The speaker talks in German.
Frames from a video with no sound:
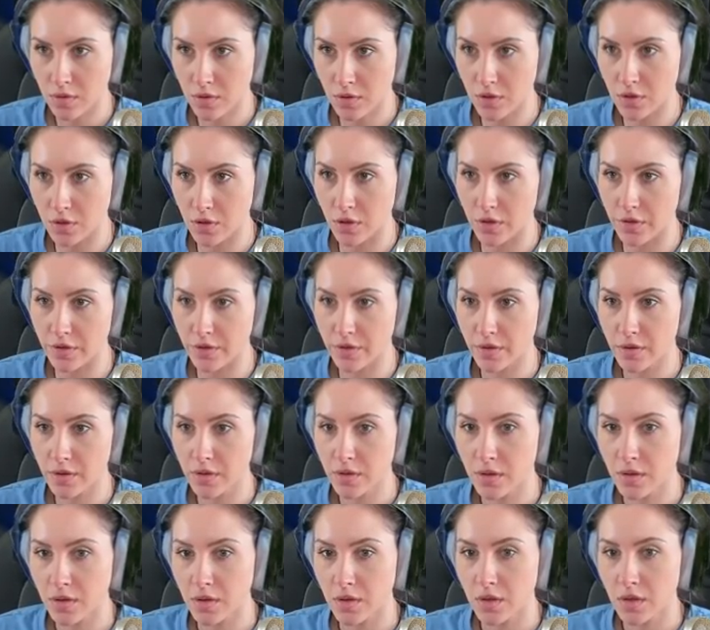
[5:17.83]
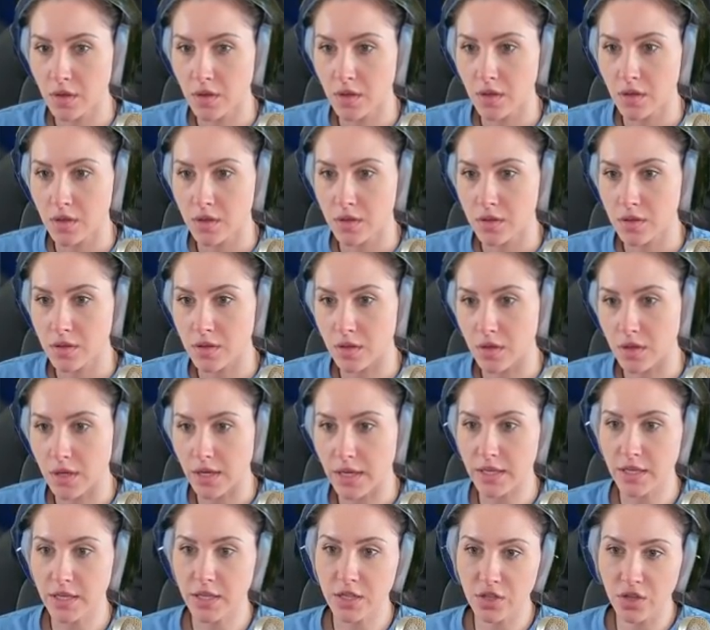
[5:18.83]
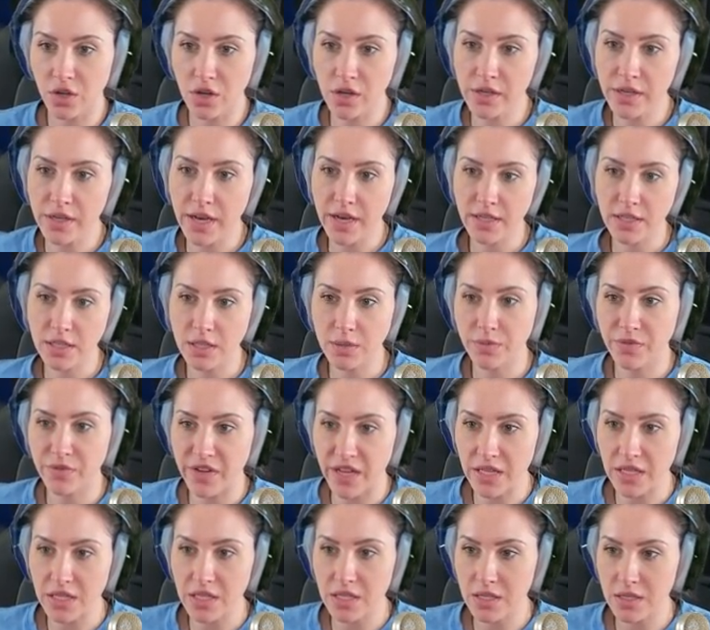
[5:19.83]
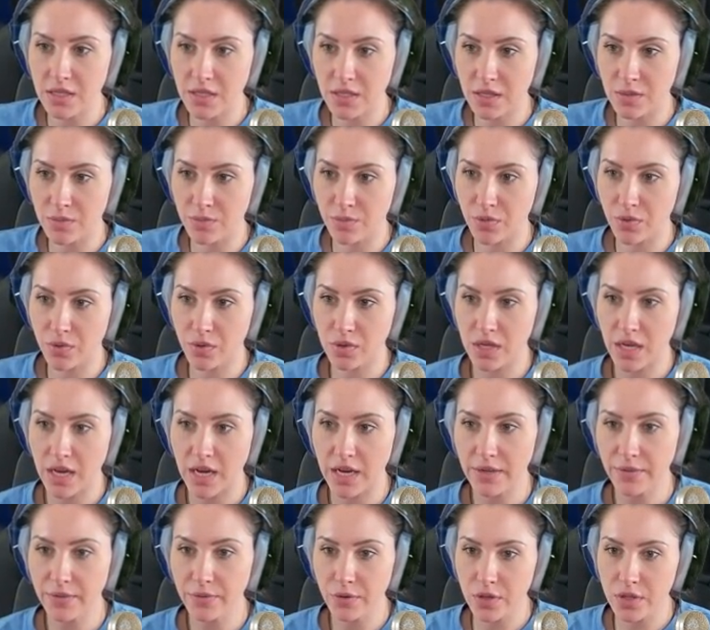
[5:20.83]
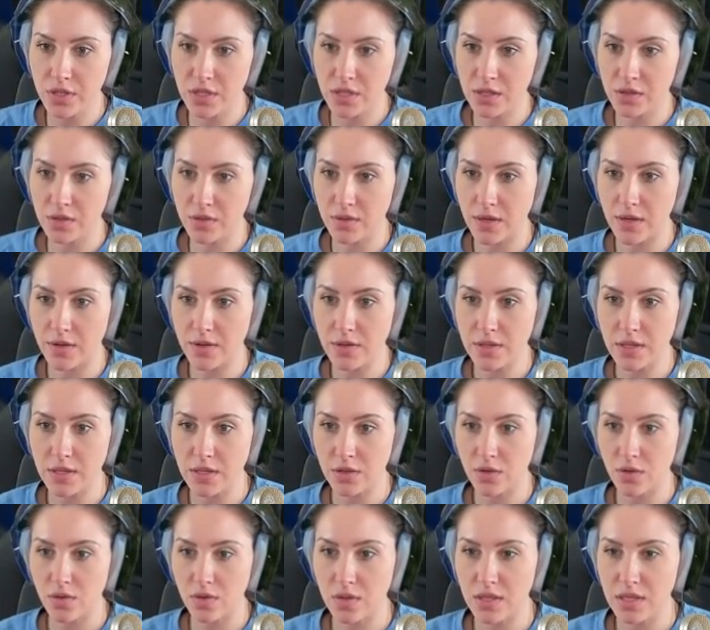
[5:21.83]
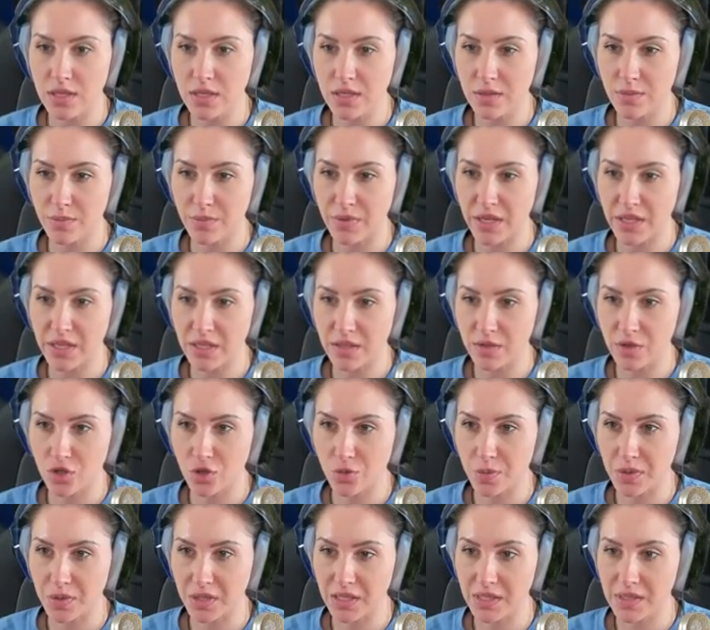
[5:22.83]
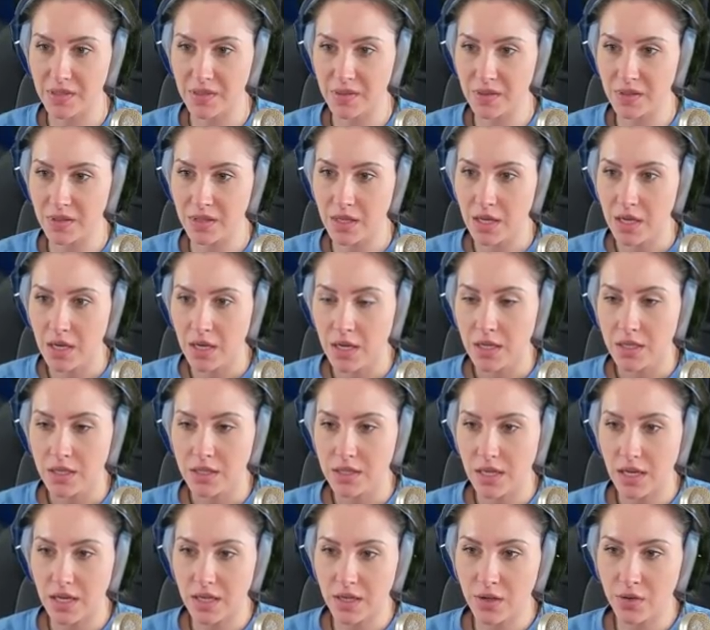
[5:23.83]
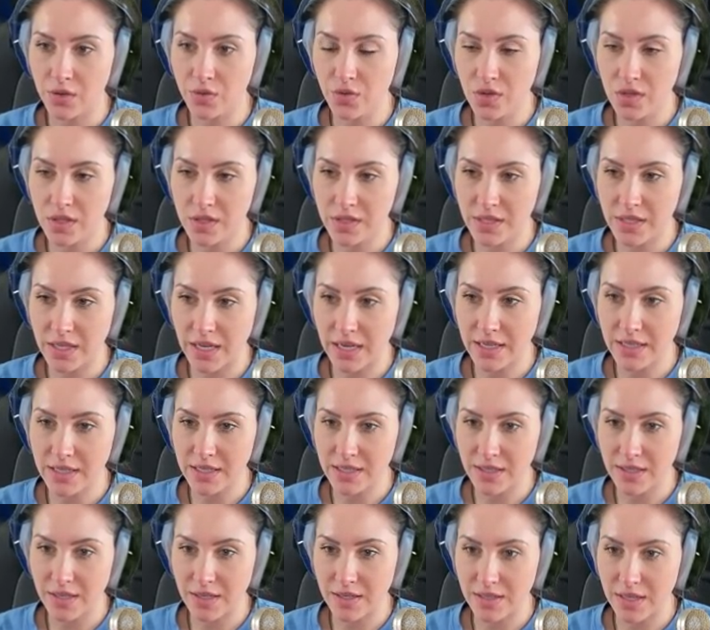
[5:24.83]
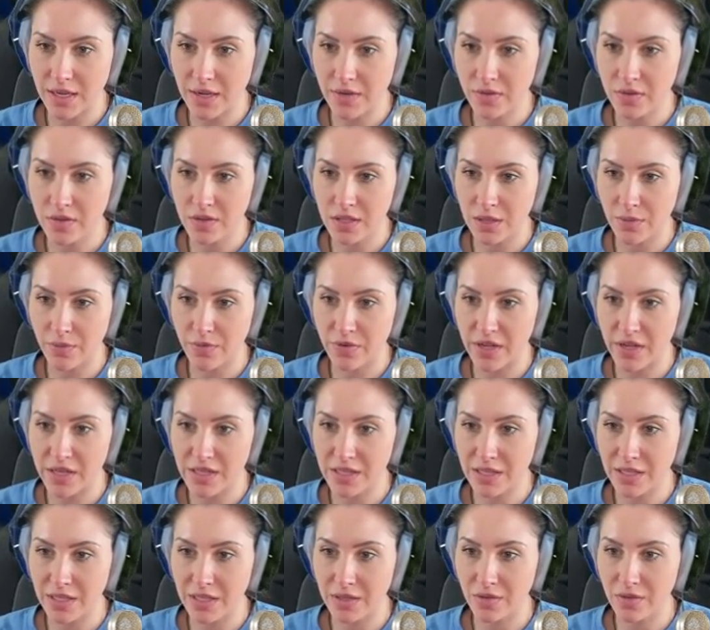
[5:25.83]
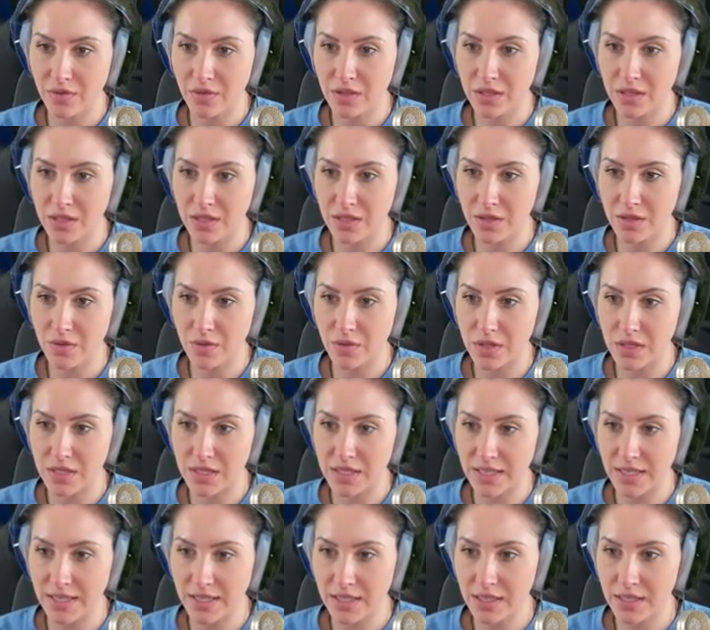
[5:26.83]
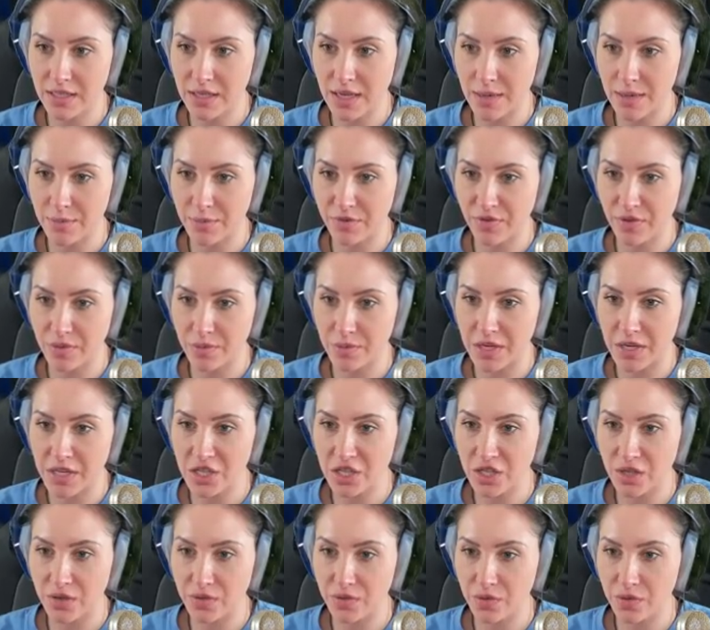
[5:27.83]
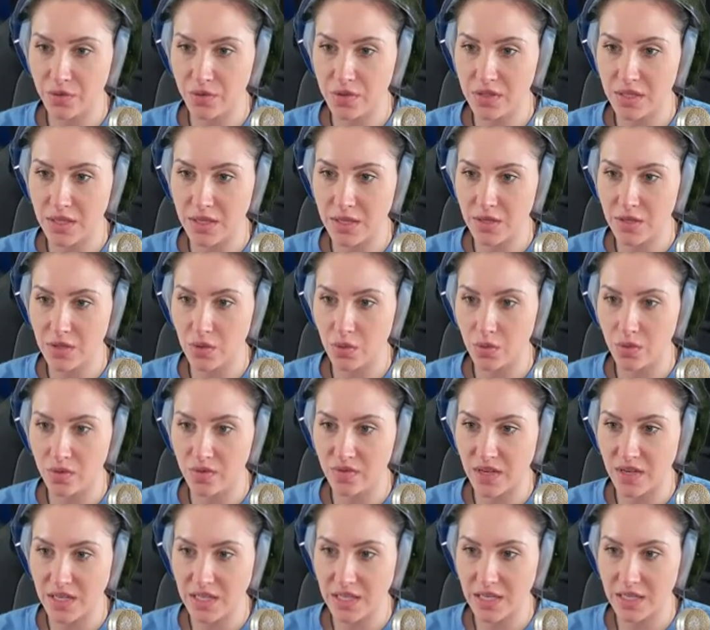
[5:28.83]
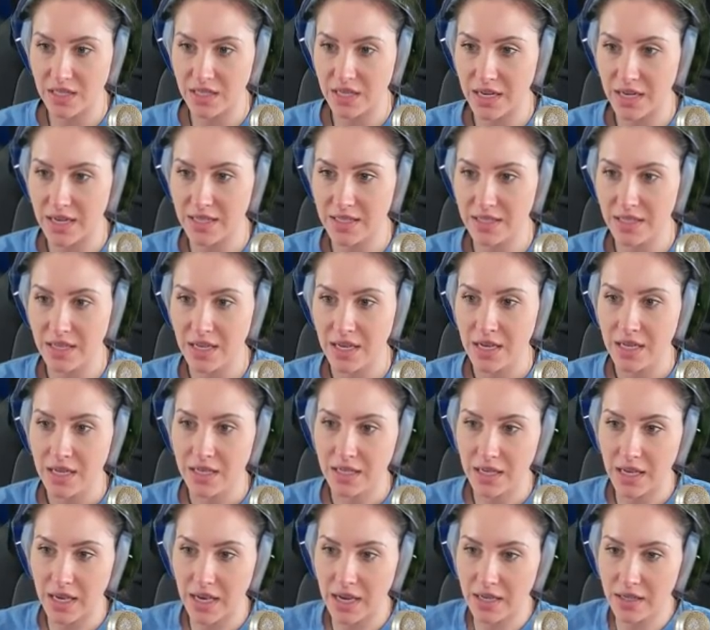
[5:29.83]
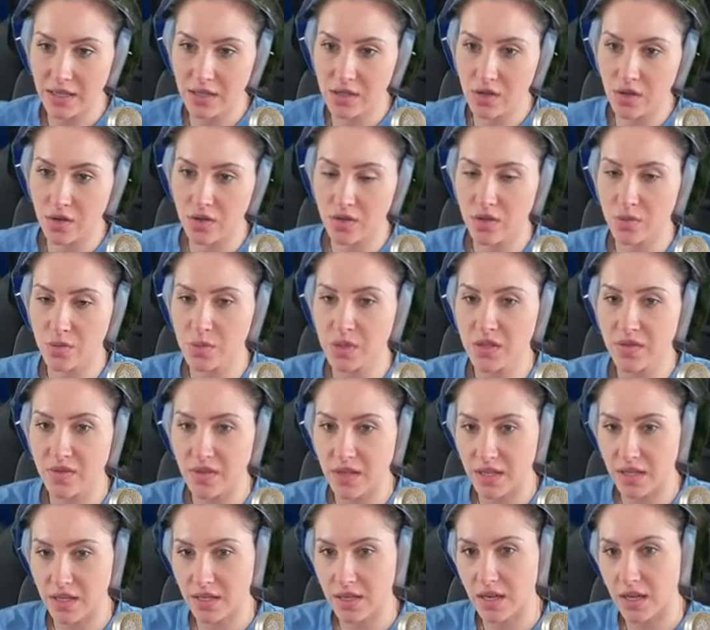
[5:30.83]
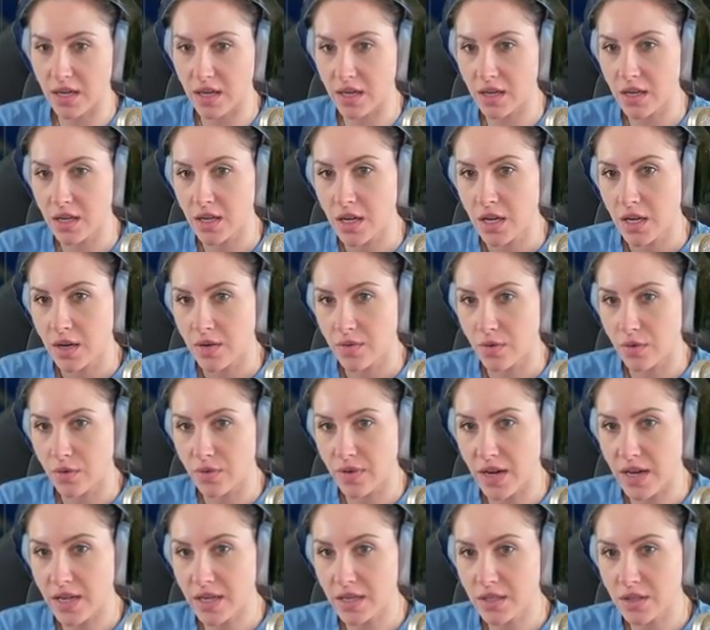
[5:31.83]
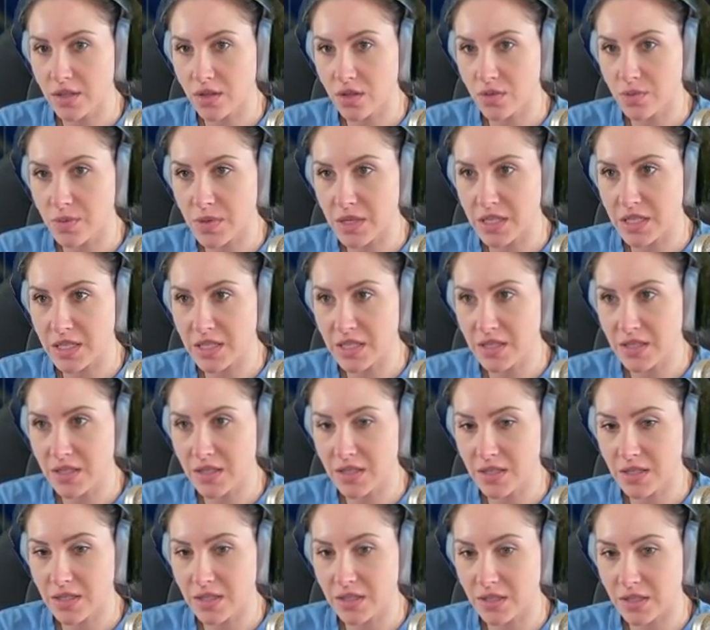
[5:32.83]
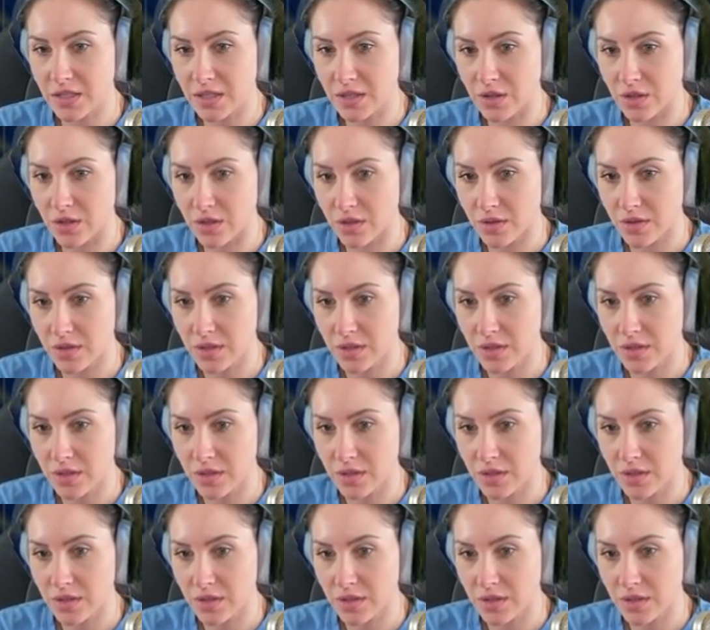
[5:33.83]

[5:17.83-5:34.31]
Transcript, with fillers: Knollen. So, eine knollenartige Pflanze, die sich im Boden einwurzelt und aus der türkise Blätter sprießen. Die Analyse zeigt, dass der Saft dieser Pflanze giftig ist für Insekten, aber von Menschen aufgrund seines hohen Wasseranteils geerntet und konsumiert werden kann. Wo war denn nochmal dieses Tier?